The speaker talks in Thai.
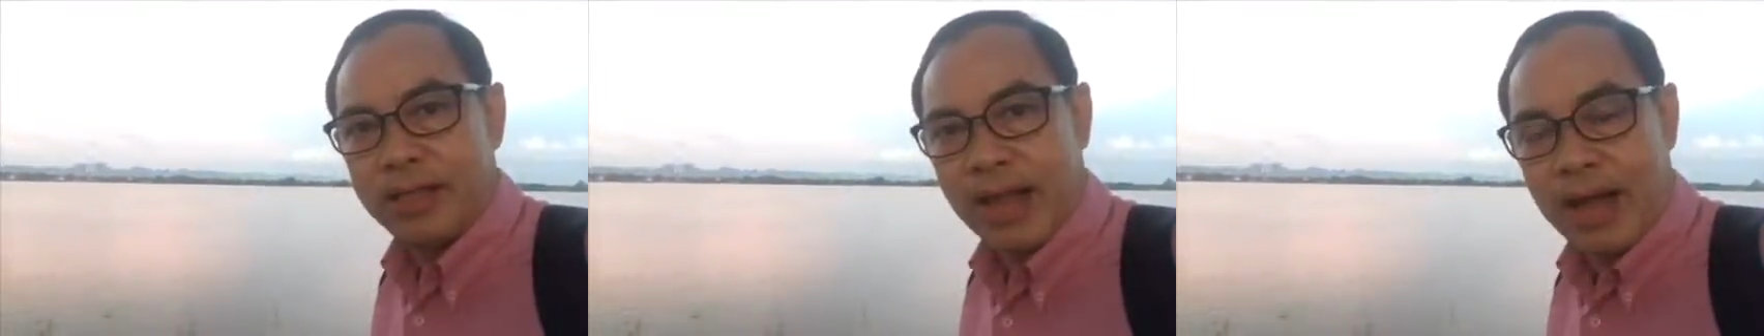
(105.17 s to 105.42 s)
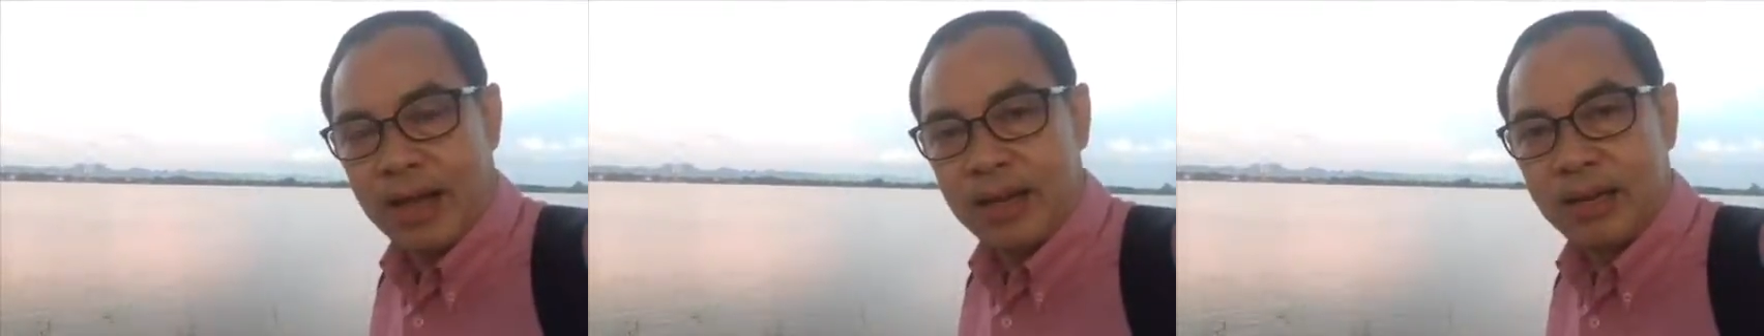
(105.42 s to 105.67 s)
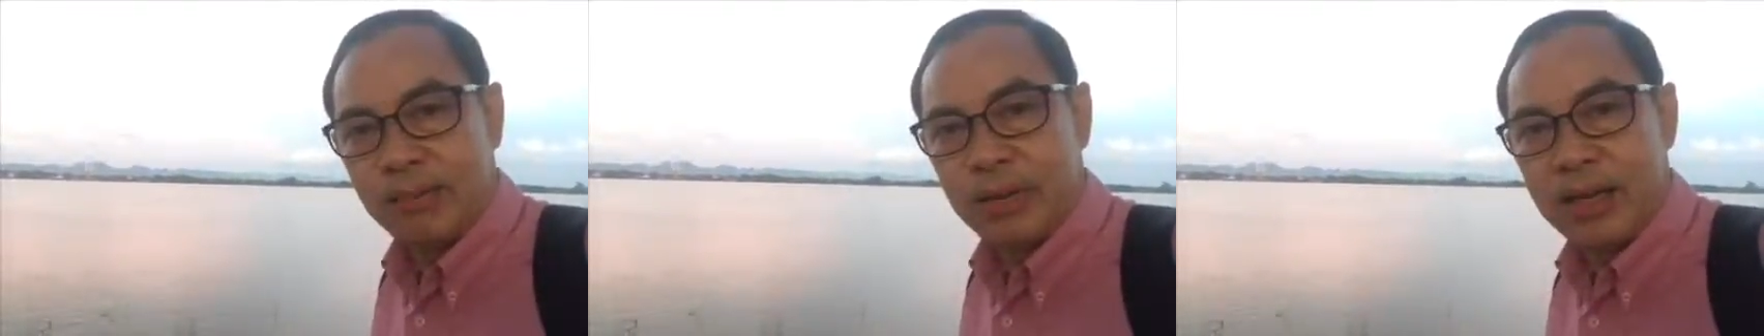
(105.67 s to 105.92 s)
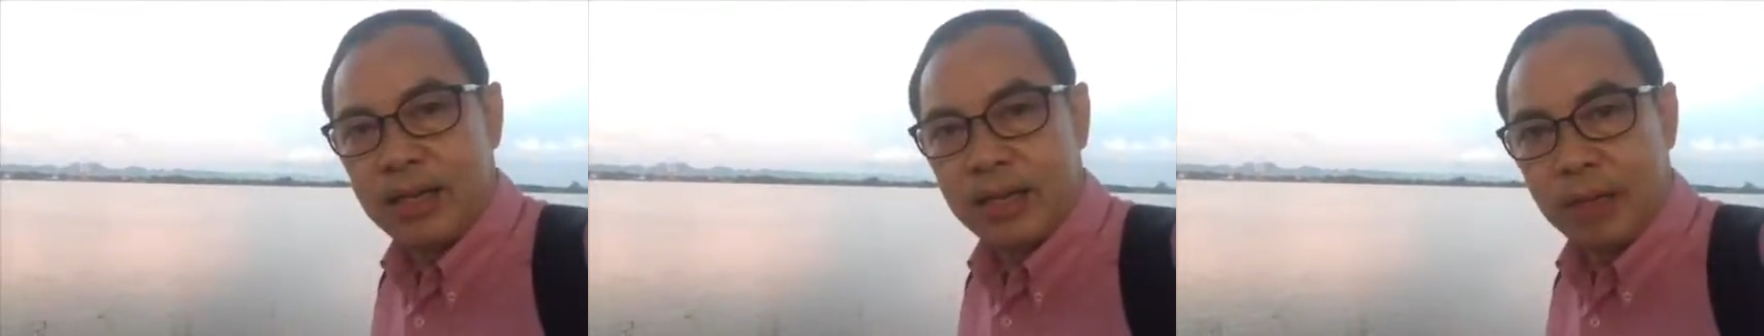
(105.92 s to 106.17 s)
อย่าลืม
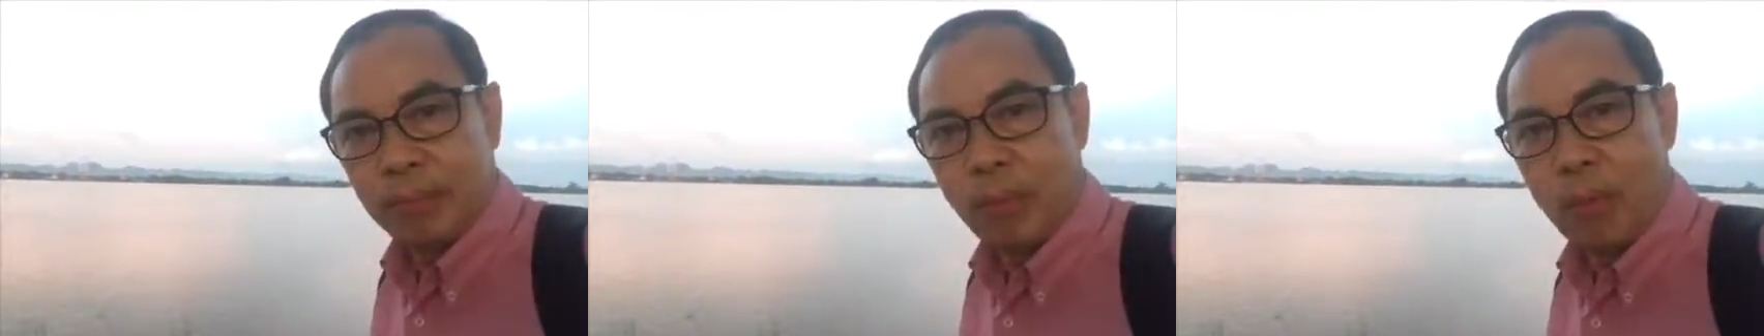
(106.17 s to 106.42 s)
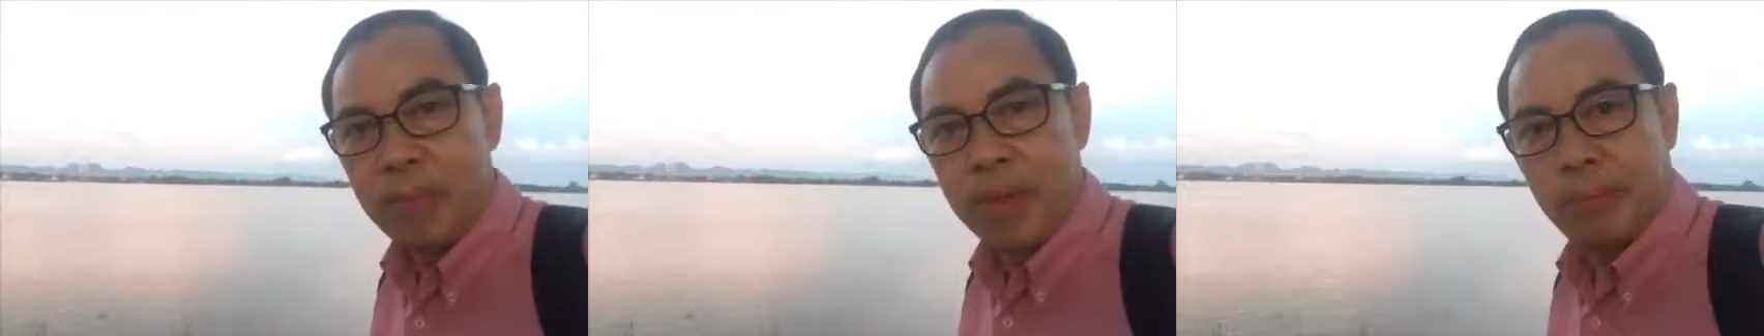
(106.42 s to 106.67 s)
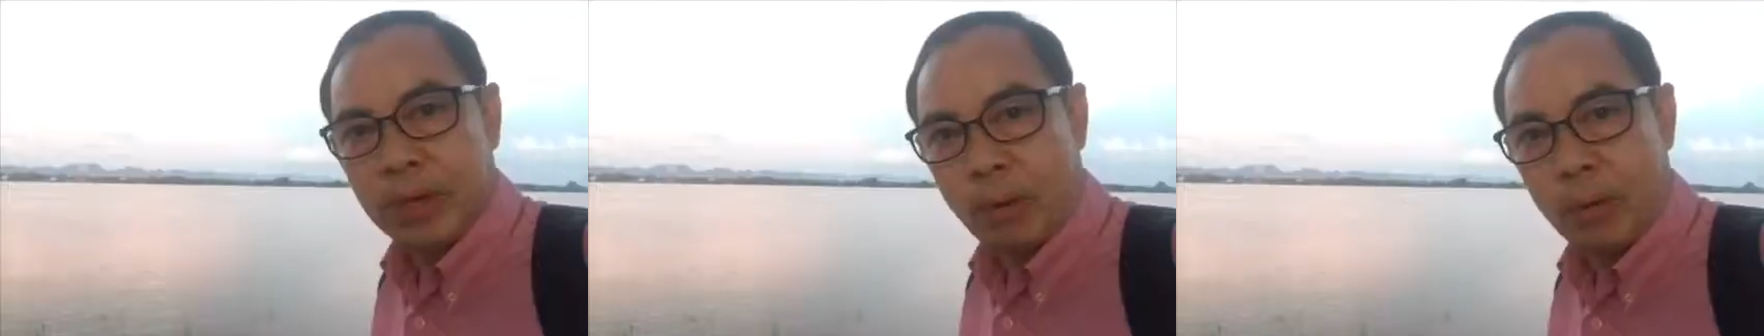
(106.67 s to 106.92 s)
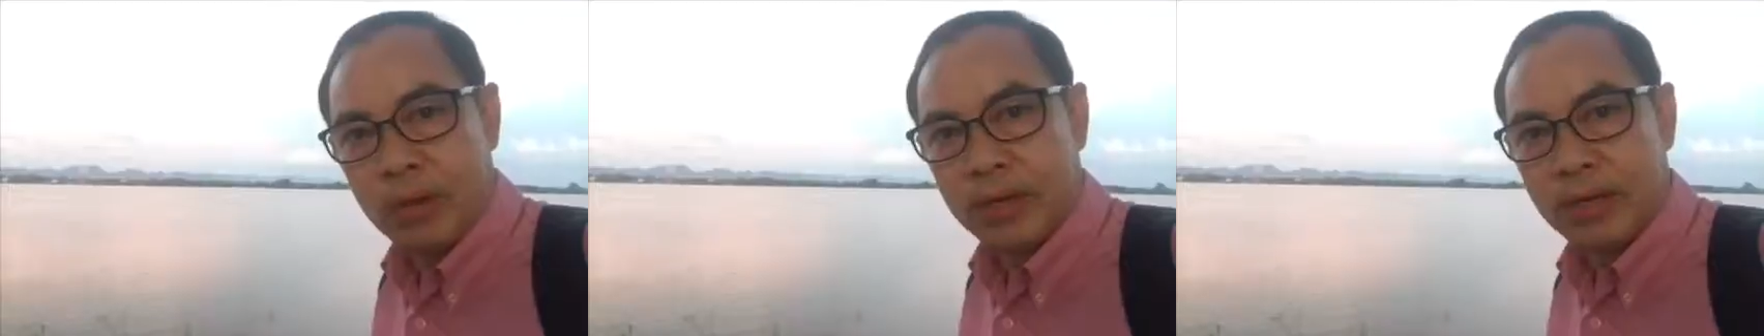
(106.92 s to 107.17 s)
นึกถึงผู้มีพระ
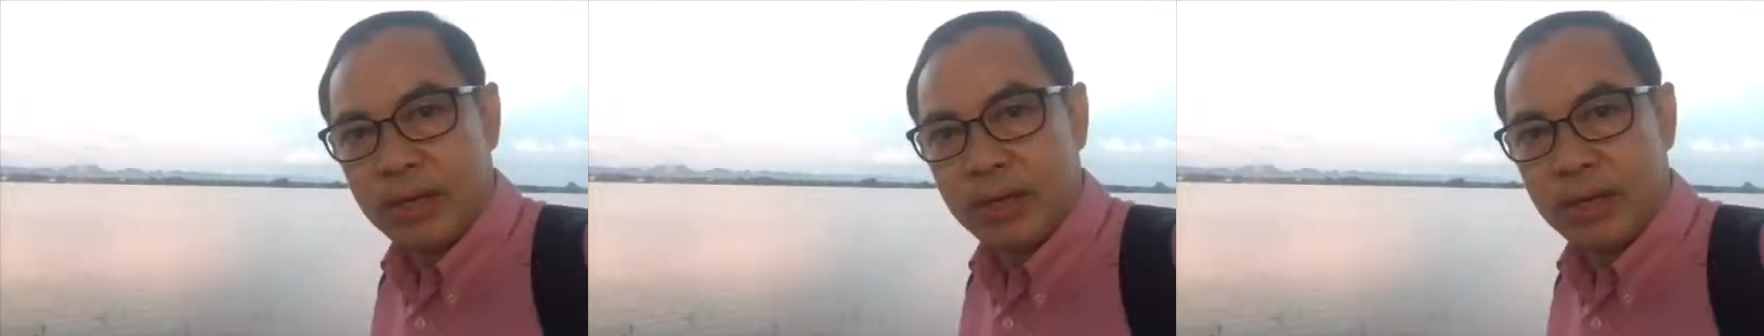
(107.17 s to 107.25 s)
คุณ